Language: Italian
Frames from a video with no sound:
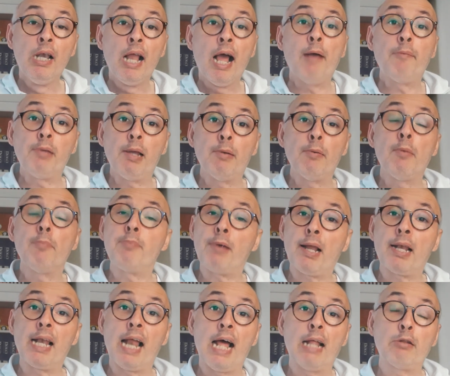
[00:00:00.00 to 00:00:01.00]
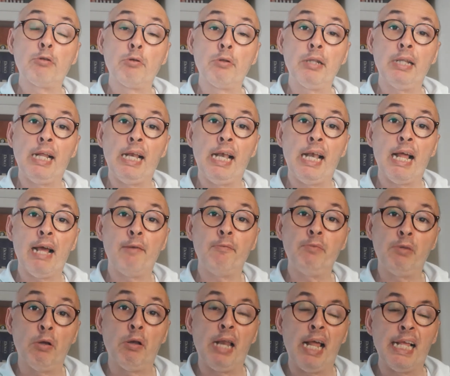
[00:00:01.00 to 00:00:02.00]
abbiamo parlato della
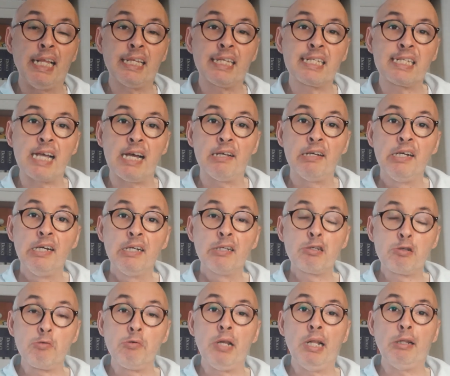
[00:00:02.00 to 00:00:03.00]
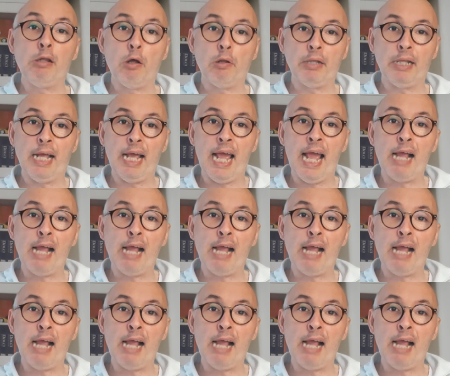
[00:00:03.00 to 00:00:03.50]
violenza sulle donne.